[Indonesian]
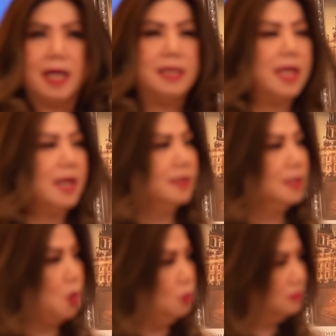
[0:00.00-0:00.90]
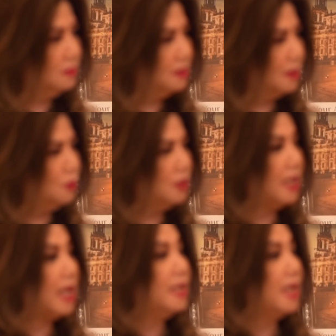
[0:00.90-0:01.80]
ada yang gold,
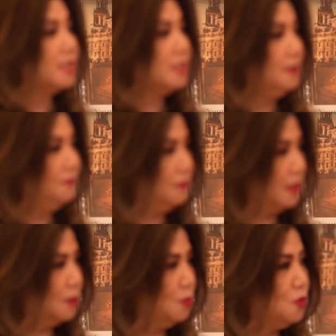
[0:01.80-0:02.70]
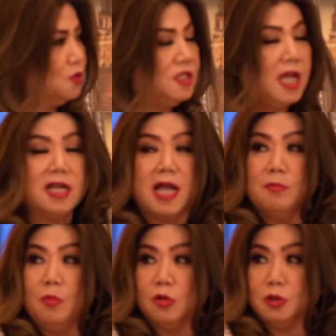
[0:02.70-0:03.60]
kemudian ada yang silver. Khususnya
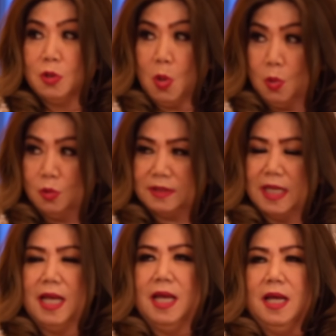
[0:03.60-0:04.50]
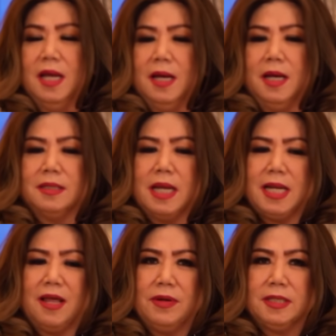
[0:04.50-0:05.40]
yang gold
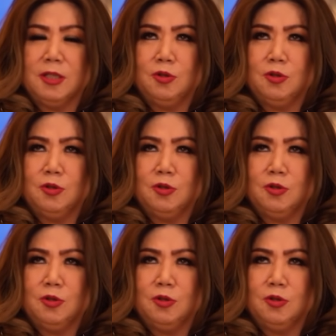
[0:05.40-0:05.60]
Gaya Lafain